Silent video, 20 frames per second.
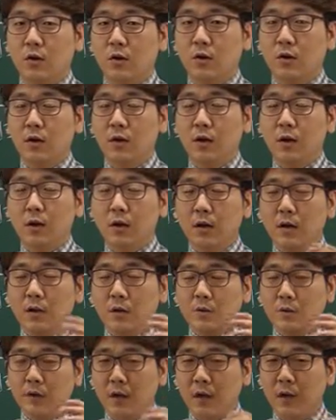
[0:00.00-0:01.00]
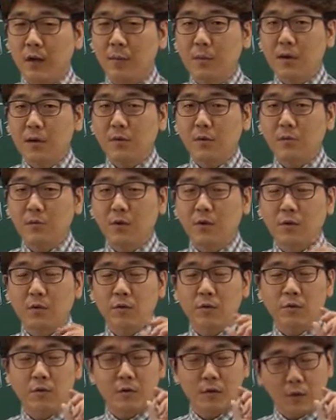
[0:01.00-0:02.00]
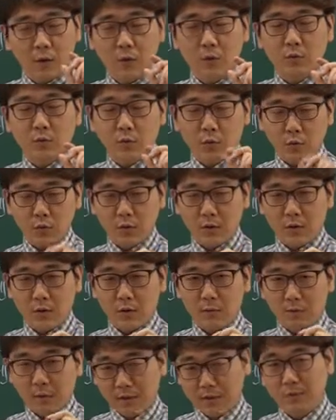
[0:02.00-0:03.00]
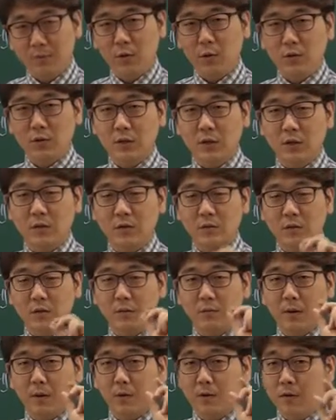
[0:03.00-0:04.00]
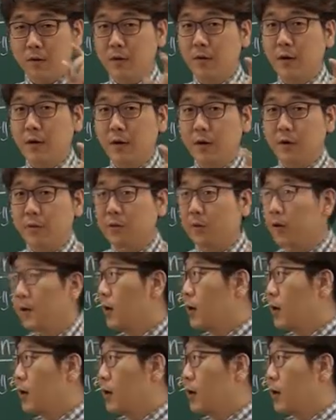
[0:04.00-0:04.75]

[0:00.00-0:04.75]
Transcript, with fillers: 어, 제가 말씀드리고, 어, 말씀드리고자 하는 것은 바로 그거예요.